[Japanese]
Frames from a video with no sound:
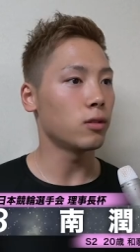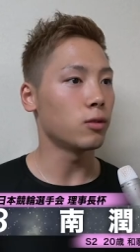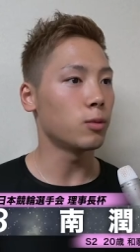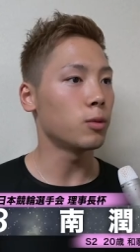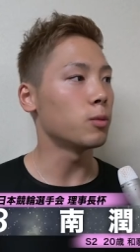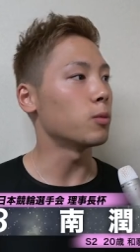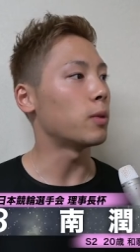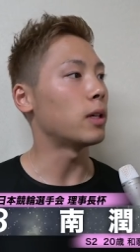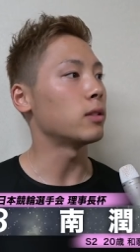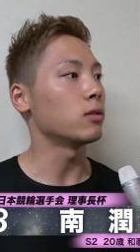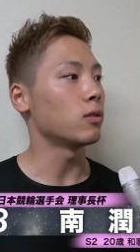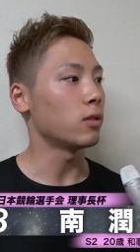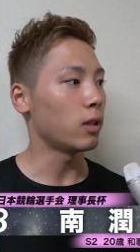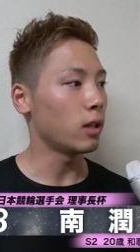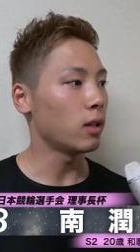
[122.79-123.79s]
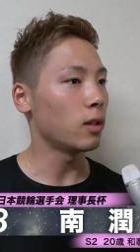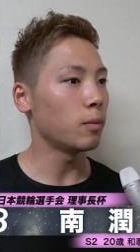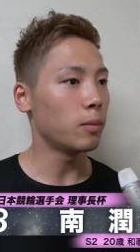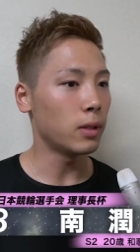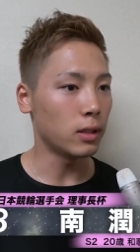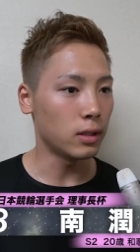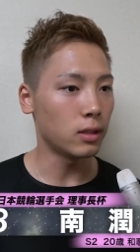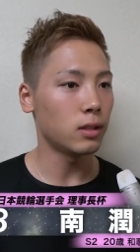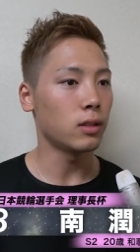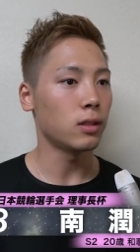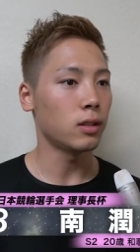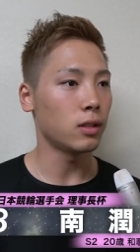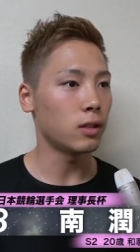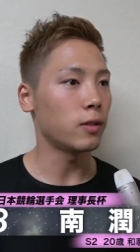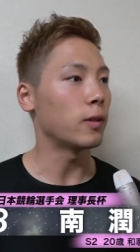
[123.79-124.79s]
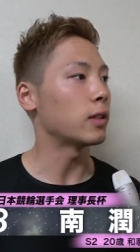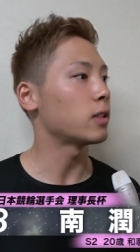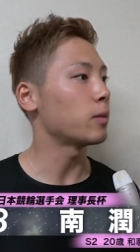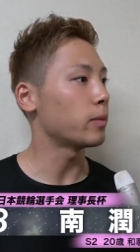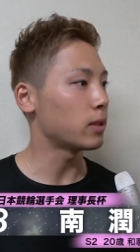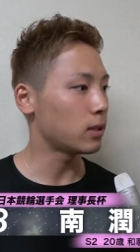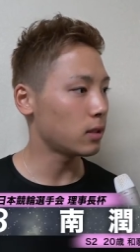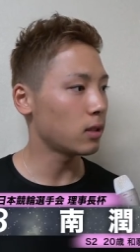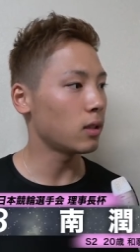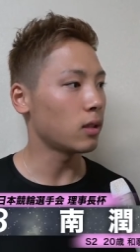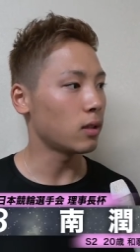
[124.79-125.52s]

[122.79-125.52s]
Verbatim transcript: る部分もあるのでやっぱり意識はしてますね